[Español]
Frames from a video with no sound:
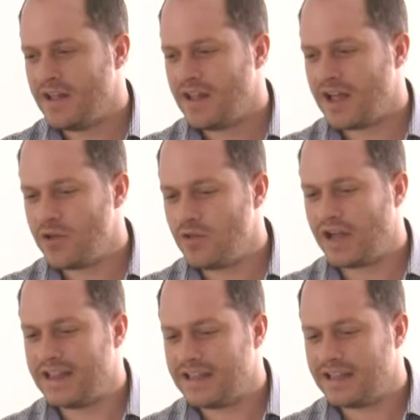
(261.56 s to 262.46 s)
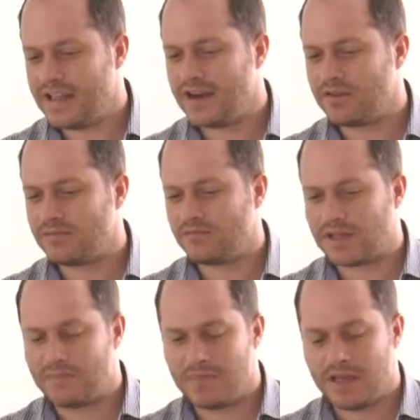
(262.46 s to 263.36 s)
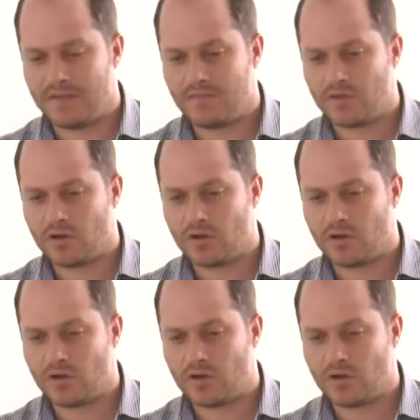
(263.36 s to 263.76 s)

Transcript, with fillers: ayudan a entender también